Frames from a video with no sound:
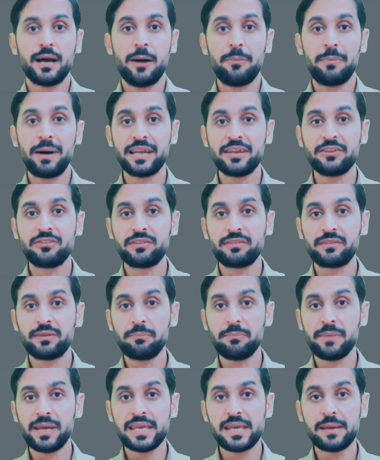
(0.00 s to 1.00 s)
हमारे
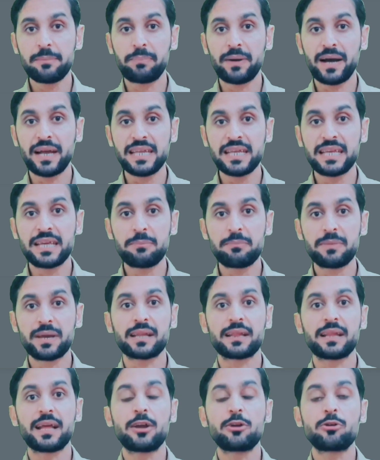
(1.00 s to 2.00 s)
जिसम में ये पानी की
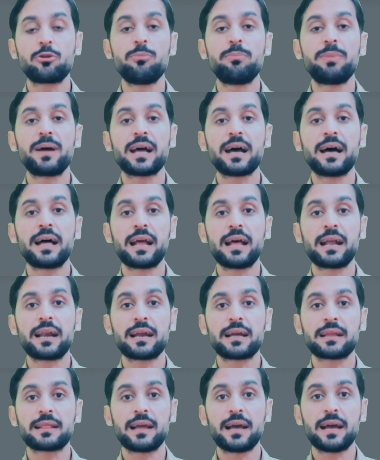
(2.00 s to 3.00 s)
मकदार को बरकरार
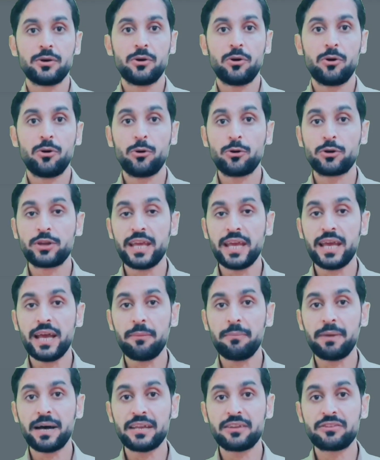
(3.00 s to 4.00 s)
रखता है और ये
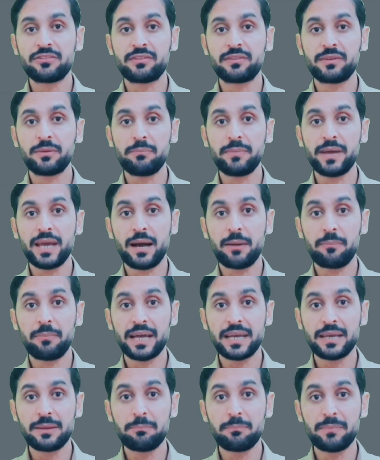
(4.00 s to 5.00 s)
हमारे जिसम में
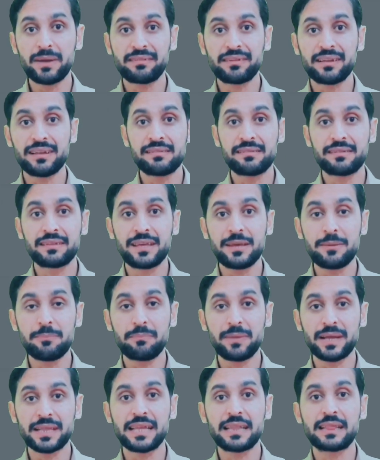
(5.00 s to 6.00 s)
हमारी मसल्स की
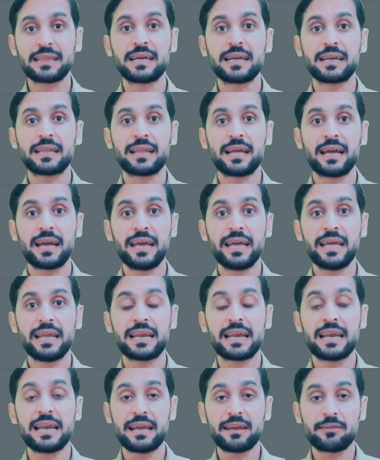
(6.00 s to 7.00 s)
मदद करता है
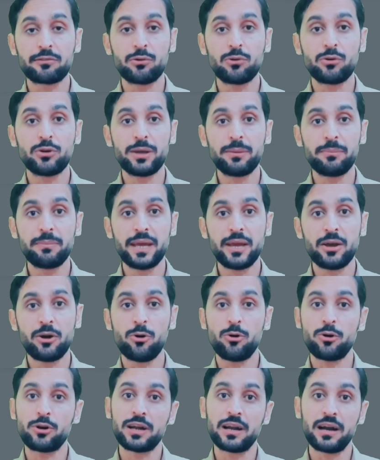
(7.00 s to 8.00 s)
रिलैक्स होने में
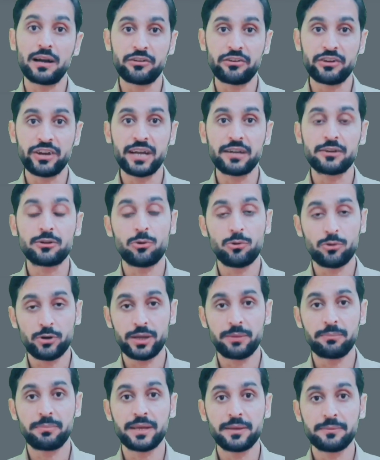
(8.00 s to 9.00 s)
और कॉन्ट्रैक्ट
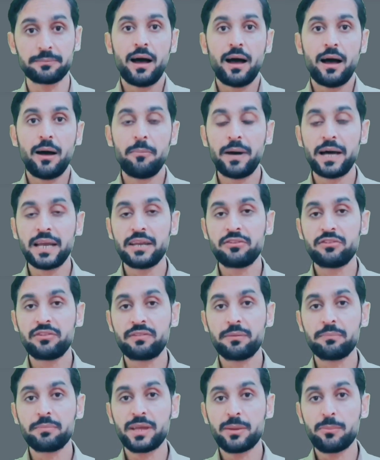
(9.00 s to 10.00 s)
होने में हमारे
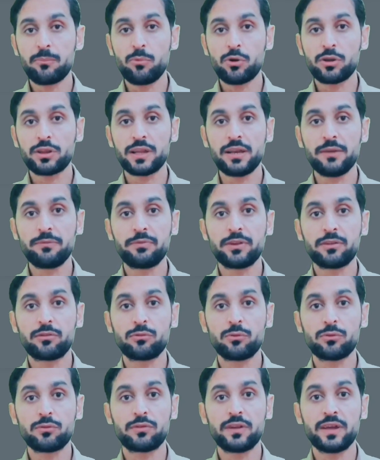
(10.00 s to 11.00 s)
जिसम के मुख्तलिफ
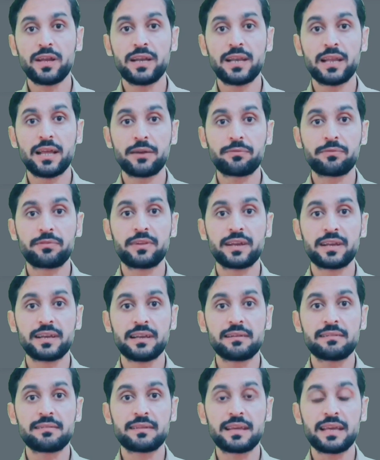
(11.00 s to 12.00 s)
हिस्सों से नर्व
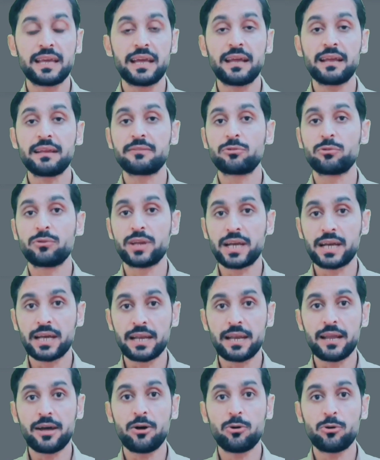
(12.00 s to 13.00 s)
सिग्नल्स का जो
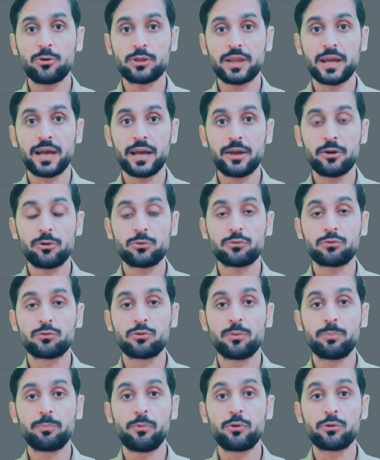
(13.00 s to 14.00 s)
निकलना होता है और
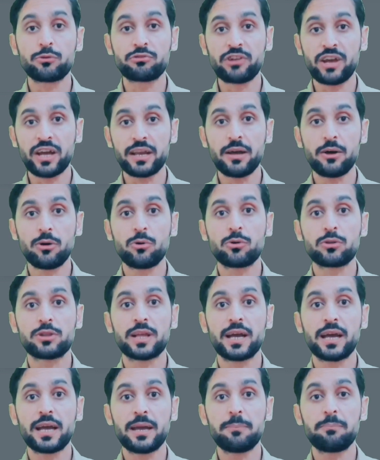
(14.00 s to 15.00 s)
उसको पहुंचाना
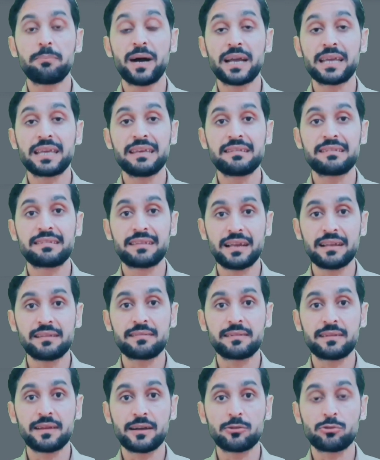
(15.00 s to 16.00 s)
होता है बाकी
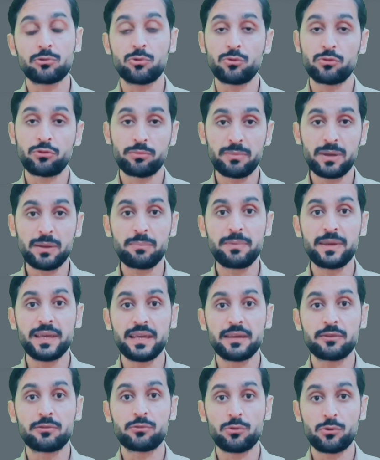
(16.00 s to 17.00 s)
सेल्स तक तो उसमें
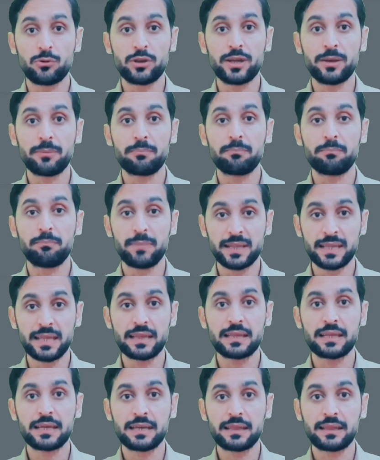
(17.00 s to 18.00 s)
भी सोडियम
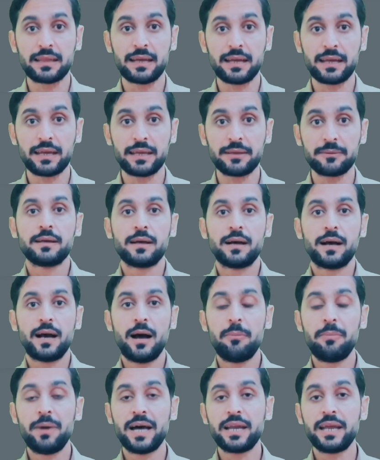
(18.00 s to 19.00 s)
मदद करता है
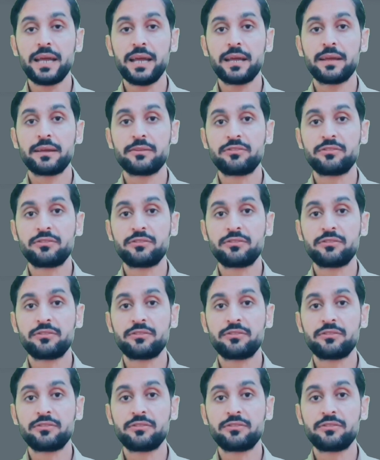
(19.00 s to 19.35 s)
हमारे